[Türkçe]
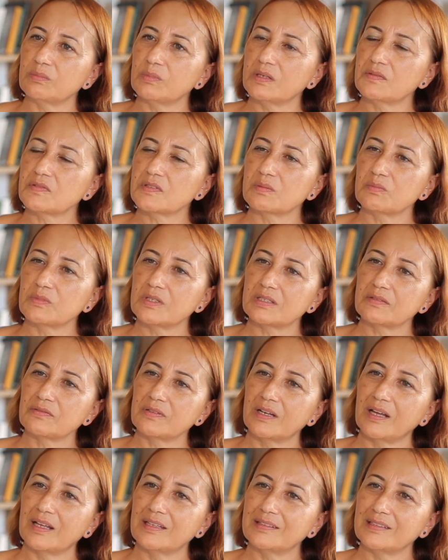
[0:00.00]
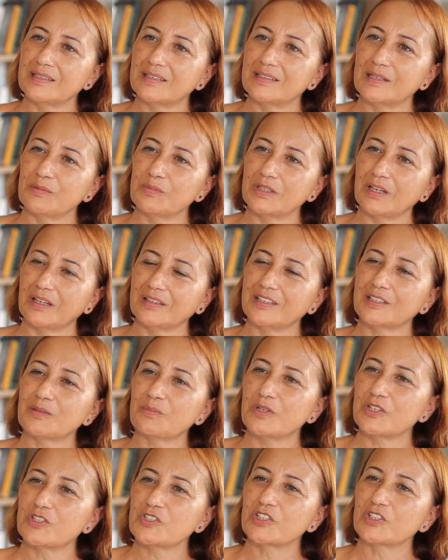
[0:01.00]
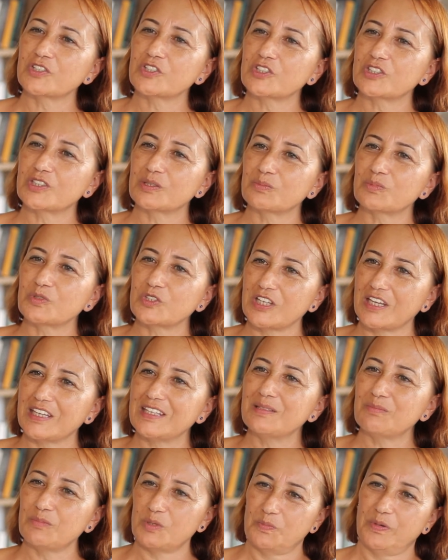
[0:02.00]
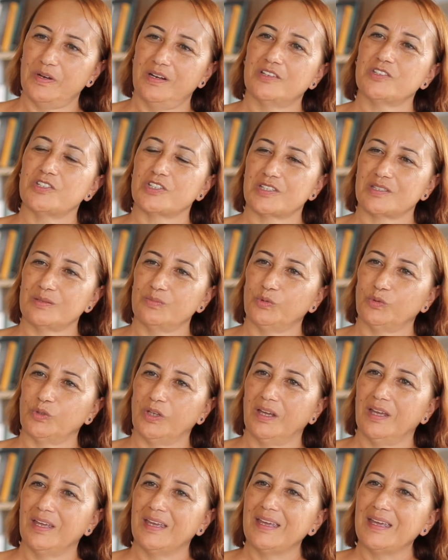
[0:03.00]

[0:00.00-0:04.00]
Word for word: mevsimleri falan diye demin anlatmaya çalıştığım şeyin bir parçası bu da.